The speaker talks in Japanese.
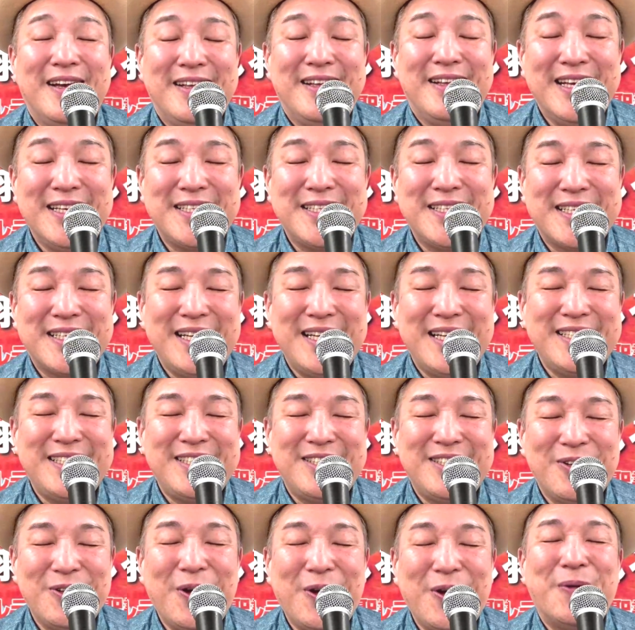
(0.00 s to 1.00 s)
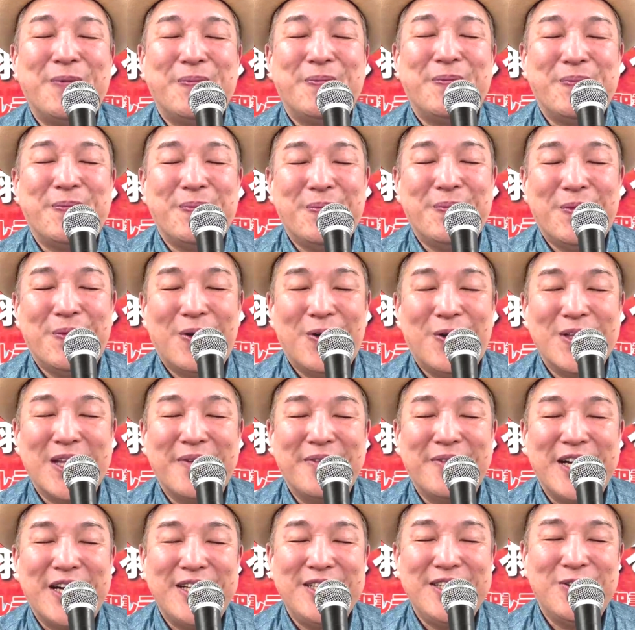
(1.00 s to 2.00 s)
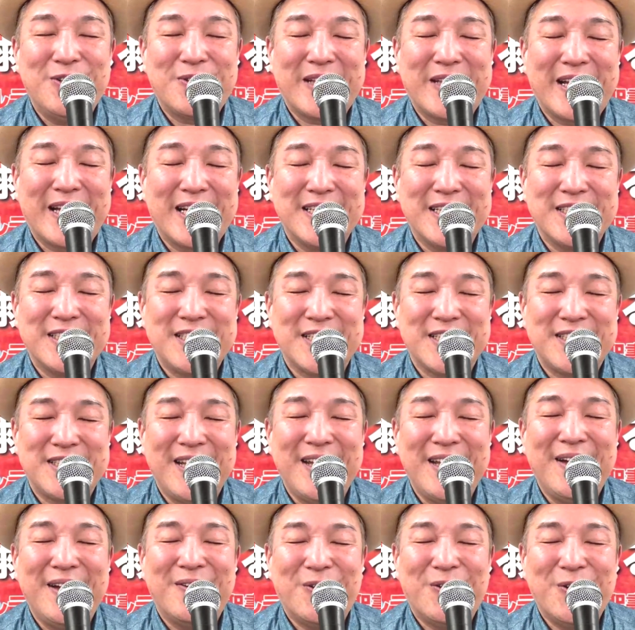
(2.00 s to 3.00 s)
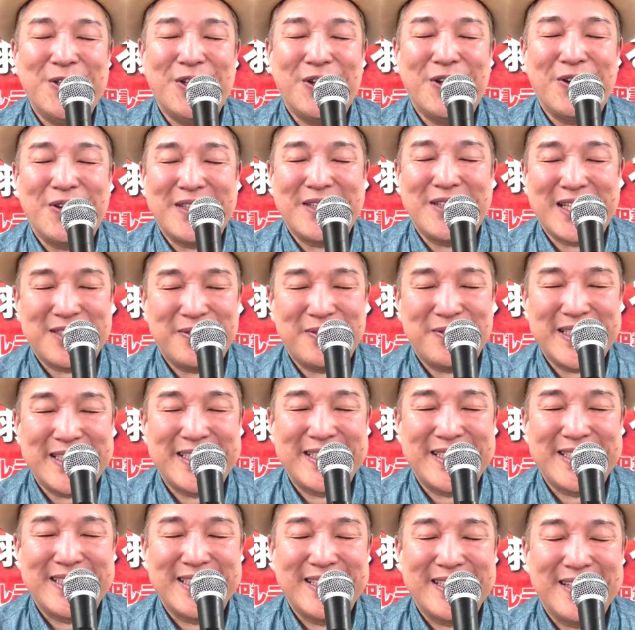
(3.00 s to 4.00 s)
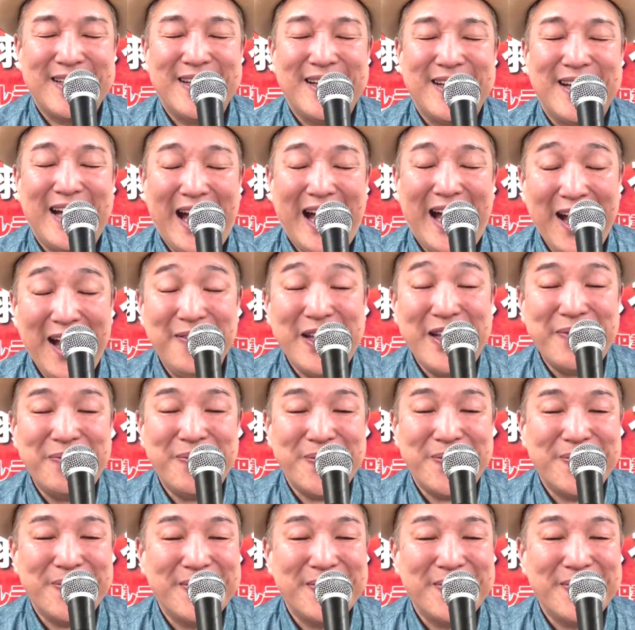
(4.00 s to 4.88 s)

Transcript: イエス・キリストのお名前によって感謝してお祈りをいたします。アーメン。